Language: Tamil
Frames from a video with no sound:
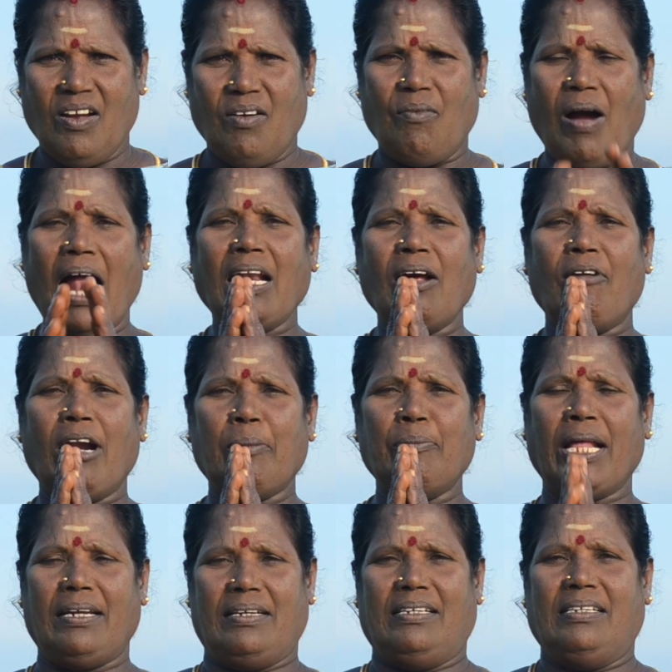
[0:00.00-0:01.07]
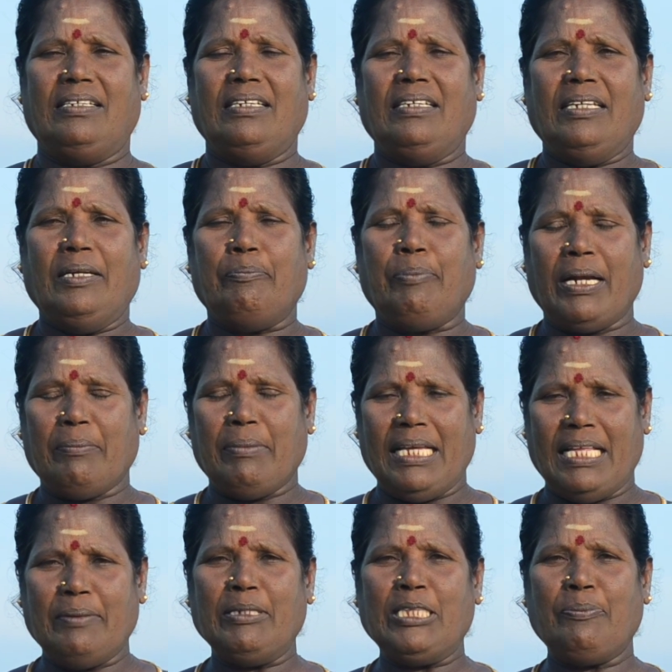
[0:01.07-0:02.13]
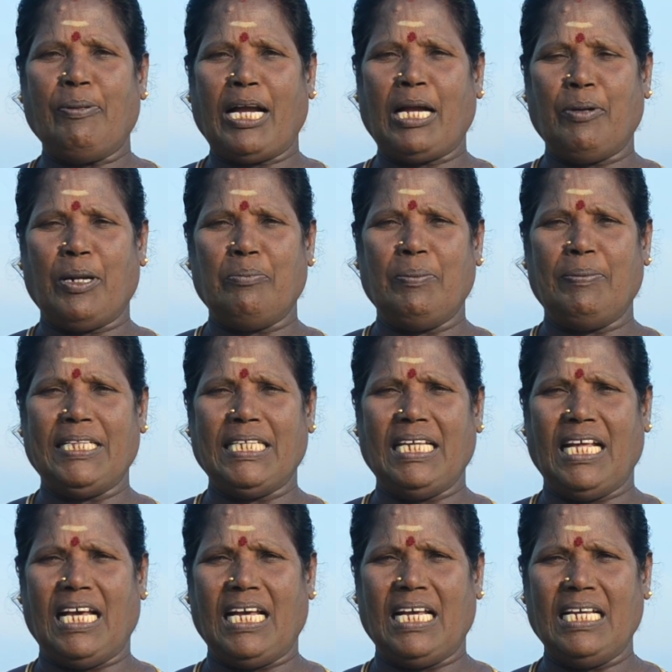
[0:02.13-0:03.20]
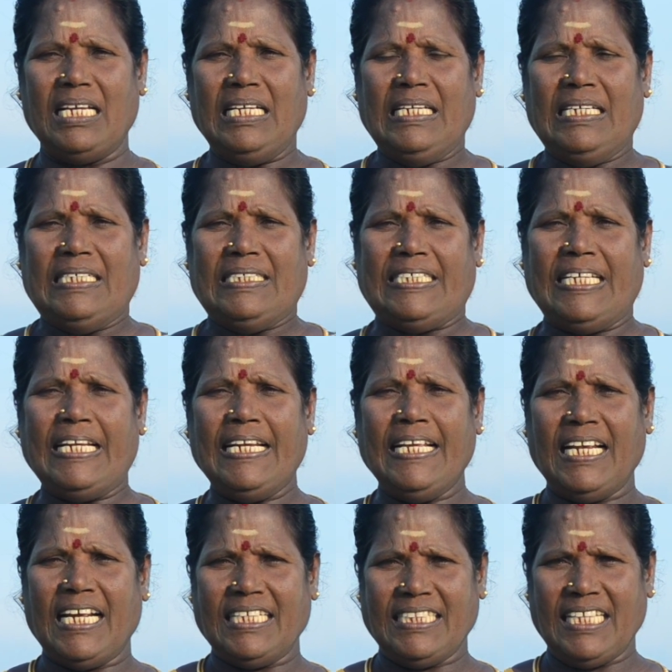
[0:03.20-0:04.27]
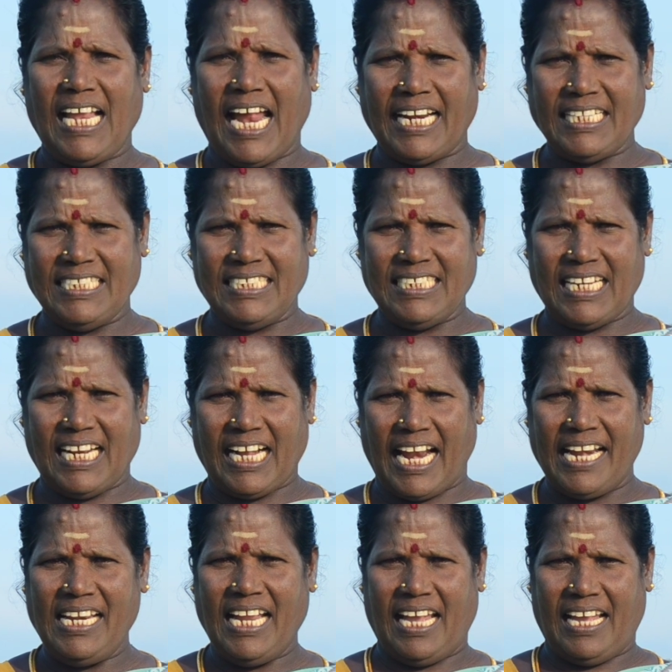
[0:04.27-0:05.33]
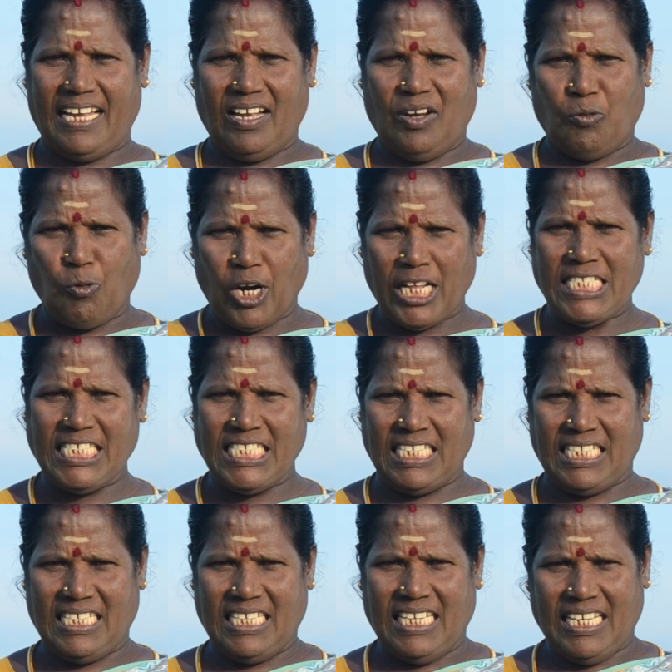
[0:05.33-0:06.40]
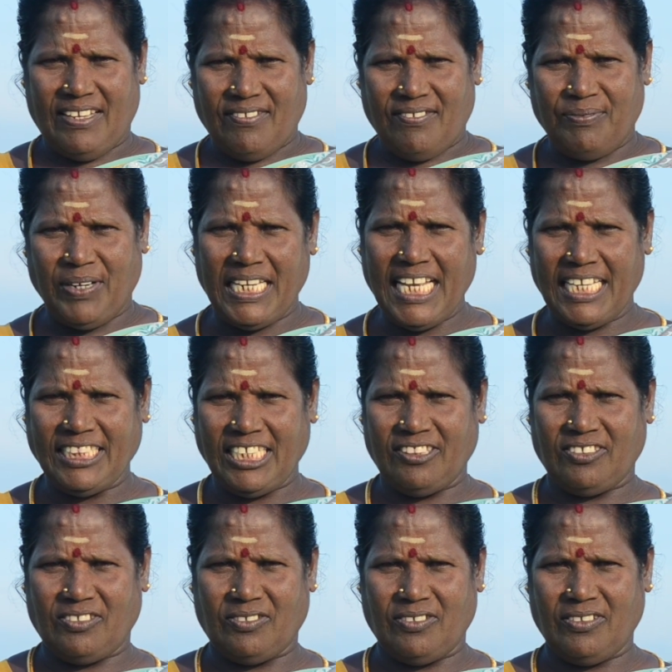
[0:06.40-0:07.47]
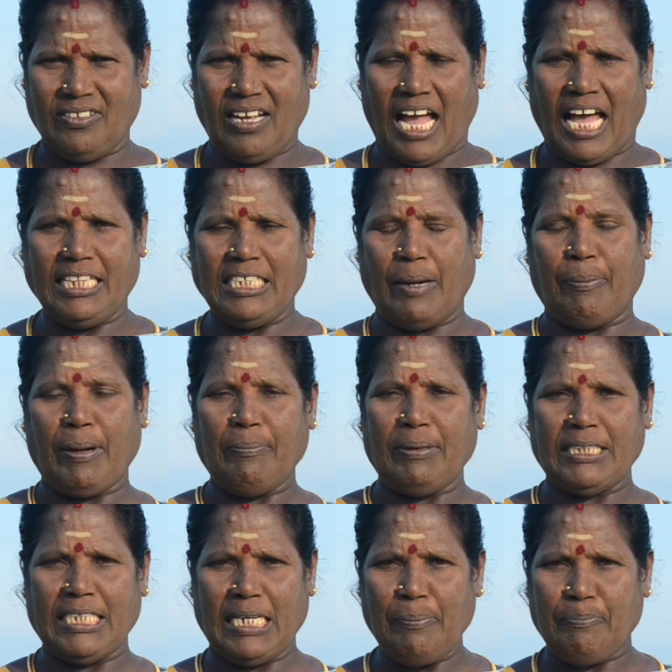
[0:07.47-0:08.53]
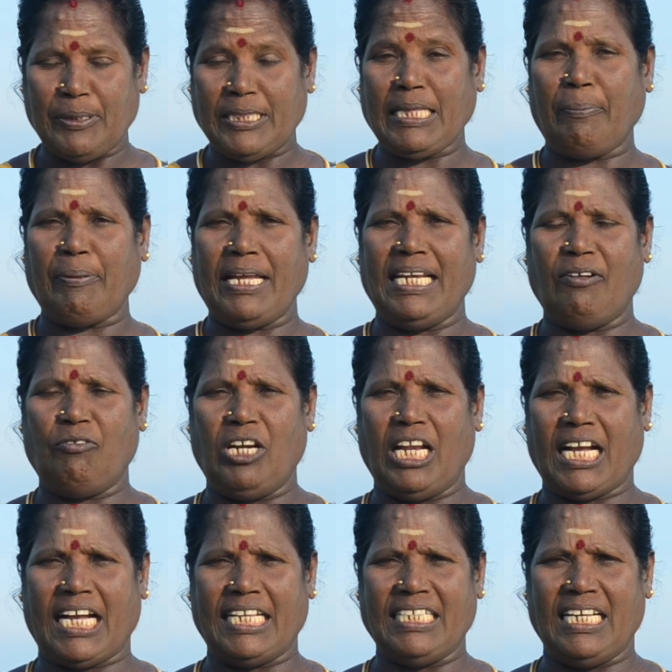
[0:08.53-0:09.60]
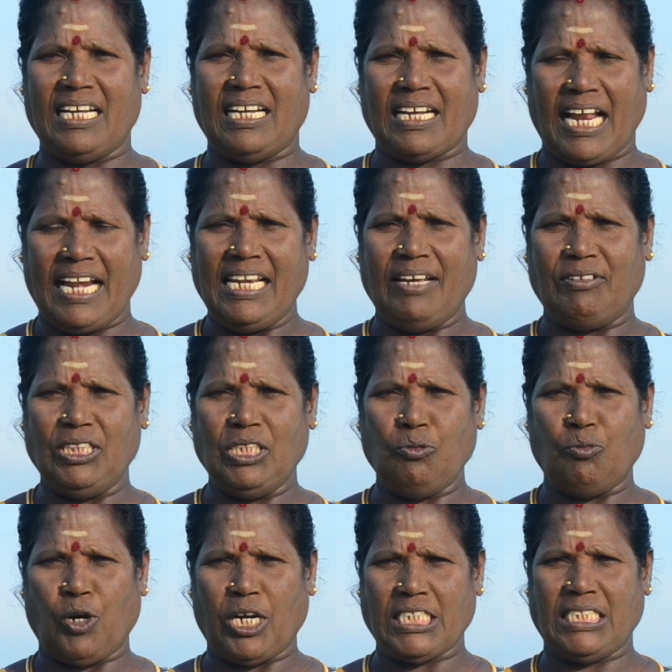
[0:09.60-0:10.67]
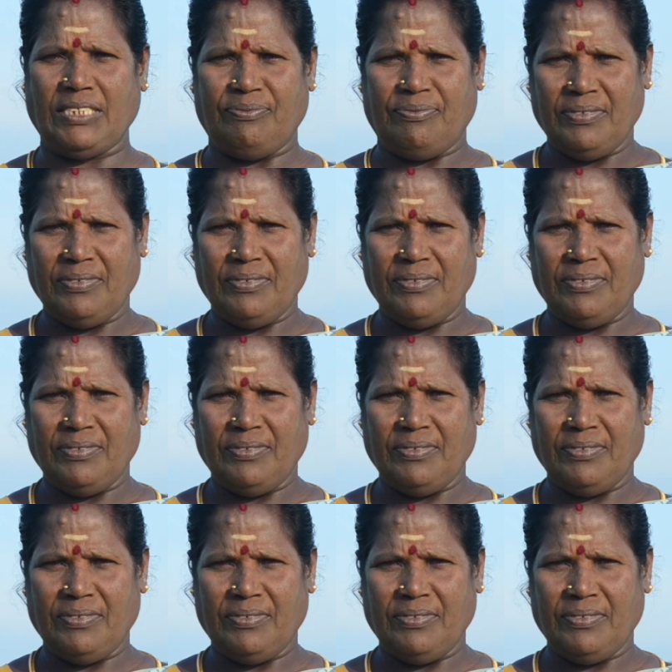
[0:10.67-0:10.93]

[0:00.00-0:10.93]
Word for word: வாழ்க வளமுடன் இப்போ நம்ம எதை பற்றி பார்க்க போகிறோம்னு பார்த்திங்கன்னா சிறுநீரகத்தில் அடைச்சிருக்கிற கல்லை உடச்சி வெளியேற்றுறதுக்கும் அதுக்கப்புறம் பார்த்திங்கன்னா பித்தப்பையில் உள்ள கைய கல்லை வந்து உடச்சி